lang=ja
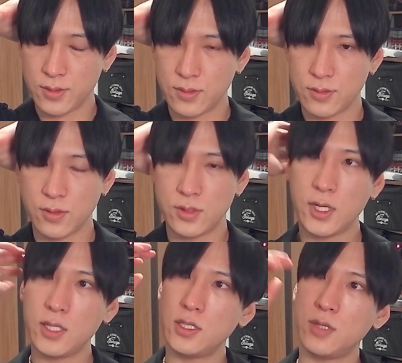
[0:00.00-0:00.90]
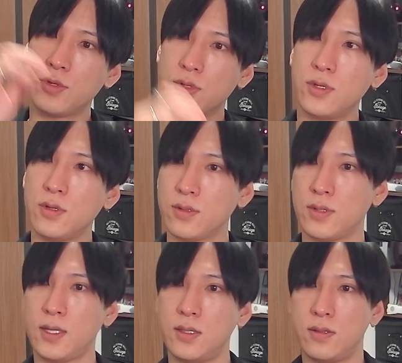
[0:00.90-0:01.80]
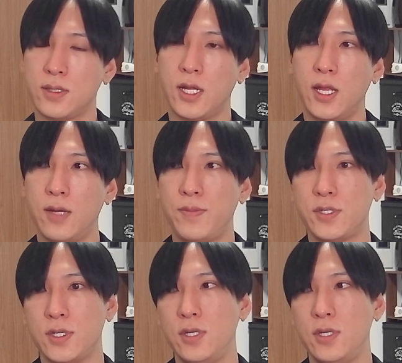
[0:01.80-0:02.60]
どちらにしても今日、なんていうかな、やっぱし昨日、